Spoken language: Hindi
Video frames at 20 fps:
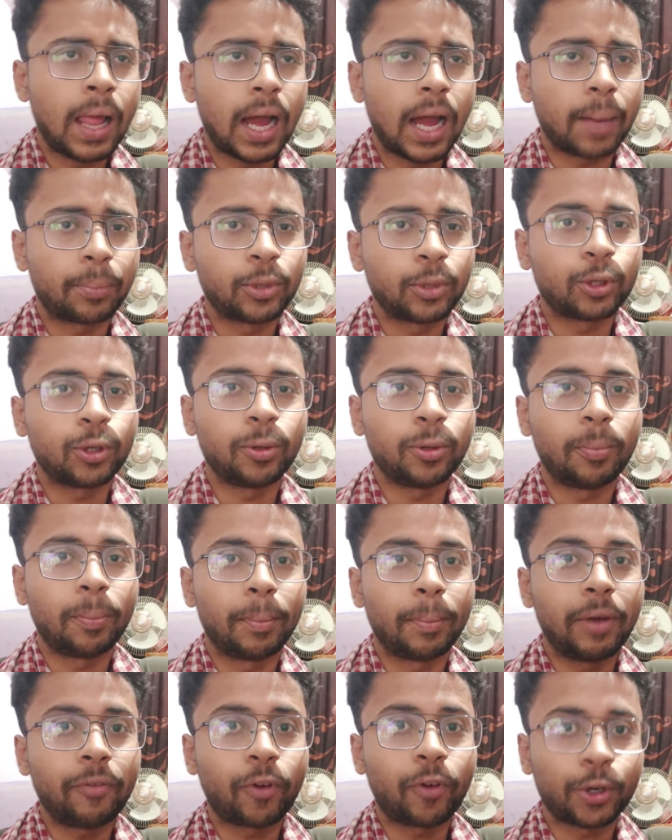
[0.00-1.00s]
अब देखो
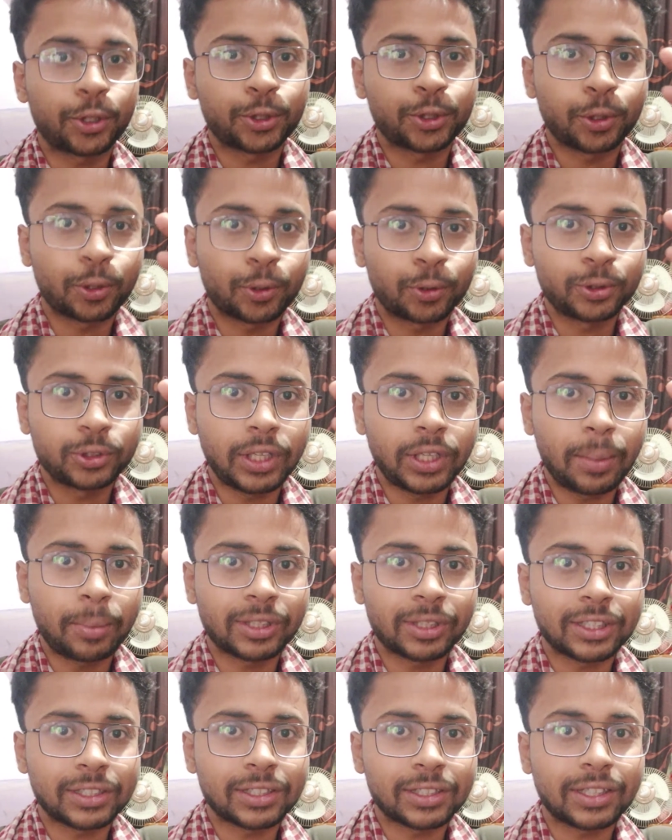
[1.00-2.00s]
मैं फॉर श्योर कुछ नहीं
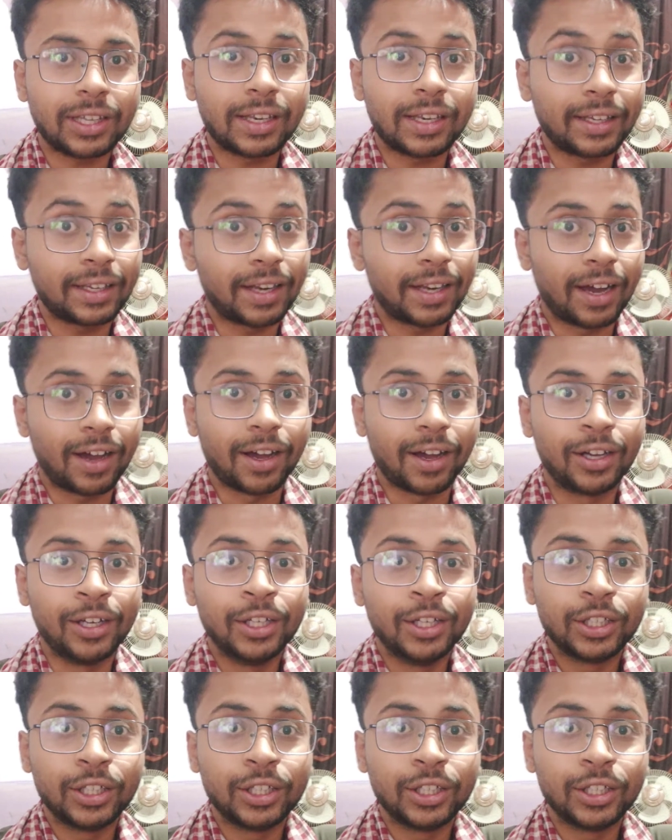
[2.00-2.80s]
बता सकता लेकिन हाँ